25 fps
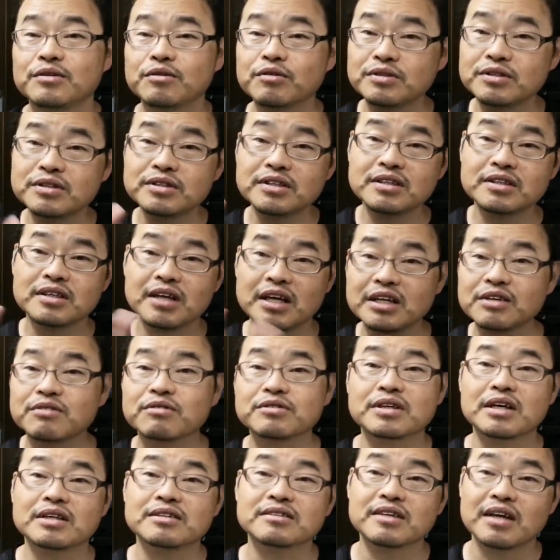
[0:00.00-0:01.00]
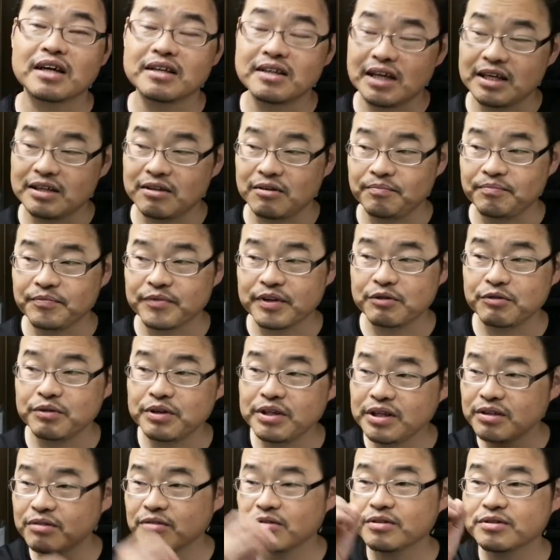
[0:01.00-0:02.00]
どっちか1個しか使えないの。
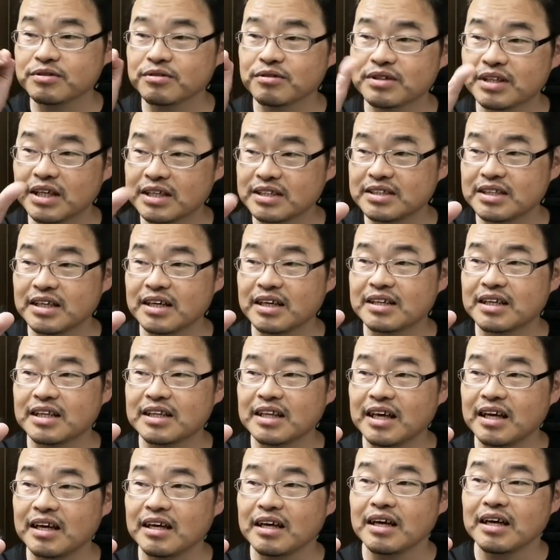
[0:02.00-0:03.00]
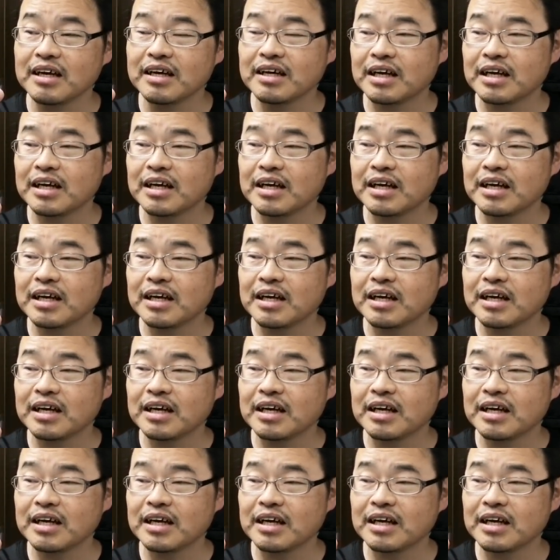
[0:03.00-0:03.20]
Windows を立ち上げてて、